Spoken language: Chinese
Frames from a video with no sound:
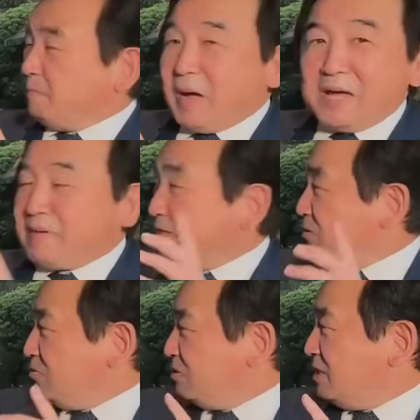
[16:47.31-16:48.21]
排版
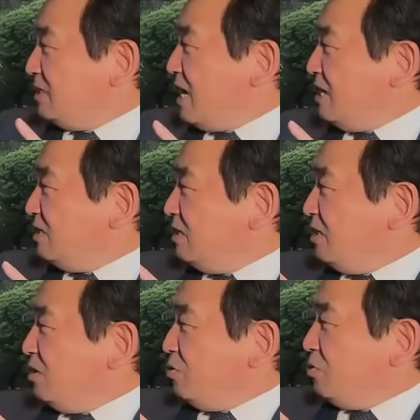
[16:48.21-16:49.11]
都是一样，
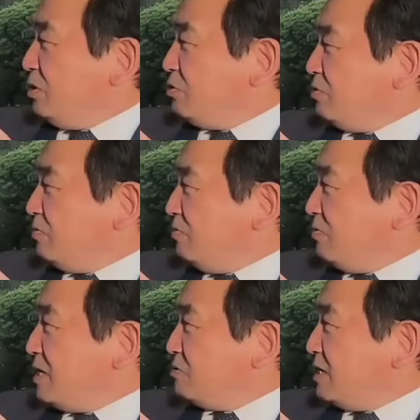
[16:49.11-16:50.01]
回军
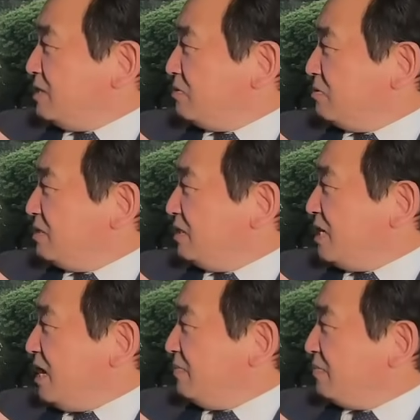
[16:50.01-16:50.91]
完全都是一样。